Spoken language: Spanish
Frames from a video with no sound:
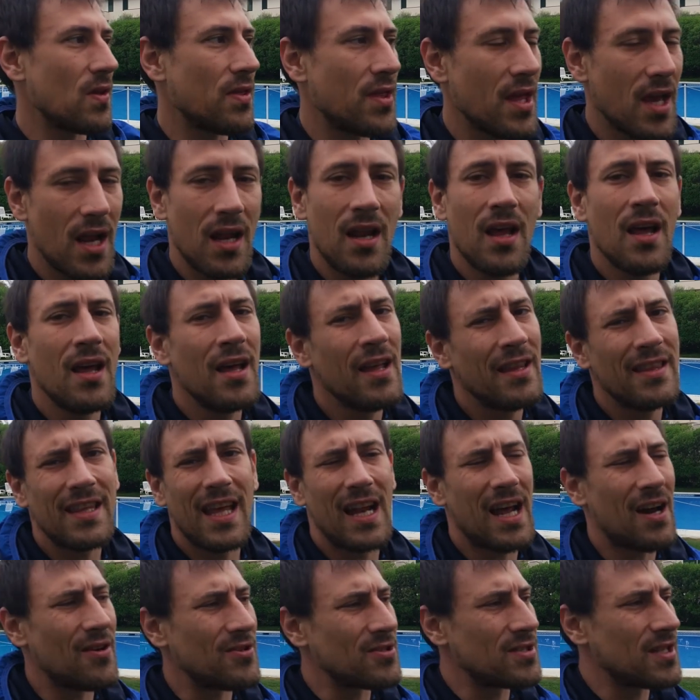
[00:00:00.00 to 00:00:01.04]
social
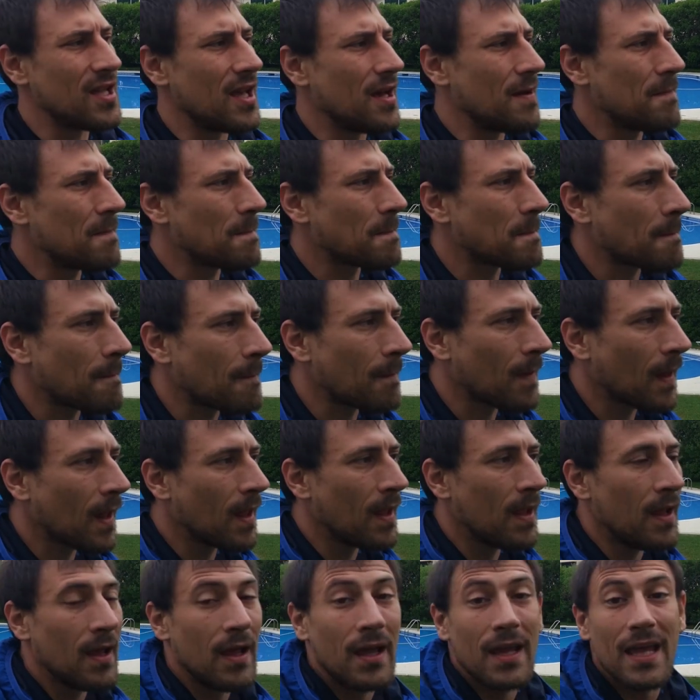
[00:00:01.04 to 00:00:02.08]
de la hostia.
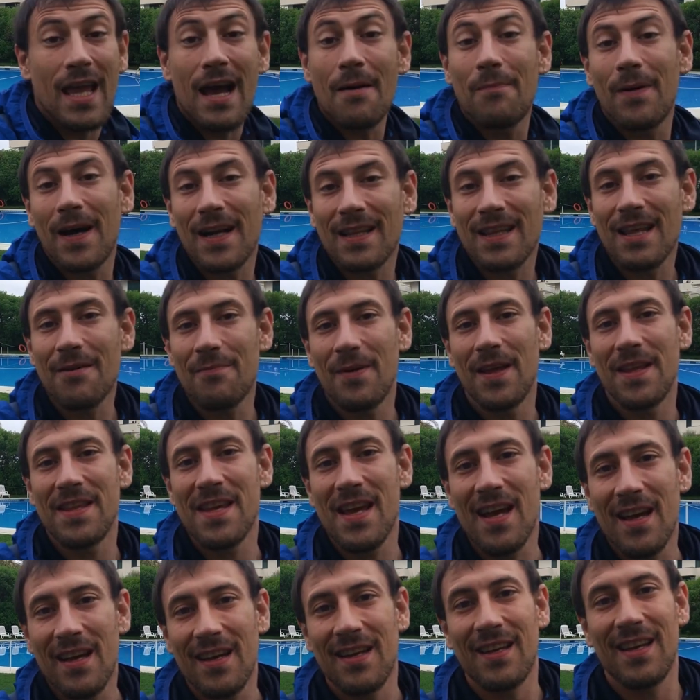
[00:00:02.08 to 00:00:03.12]
Y aparte,
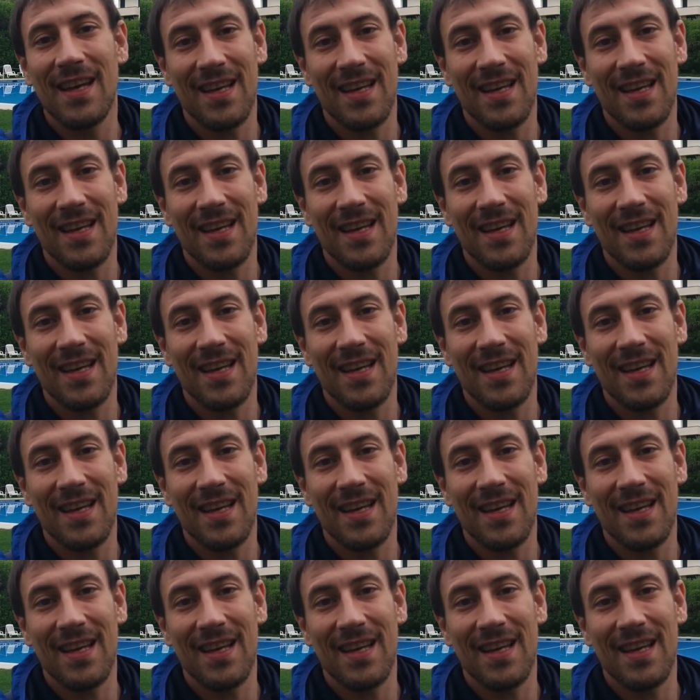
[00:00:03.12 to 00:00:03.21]
Peña,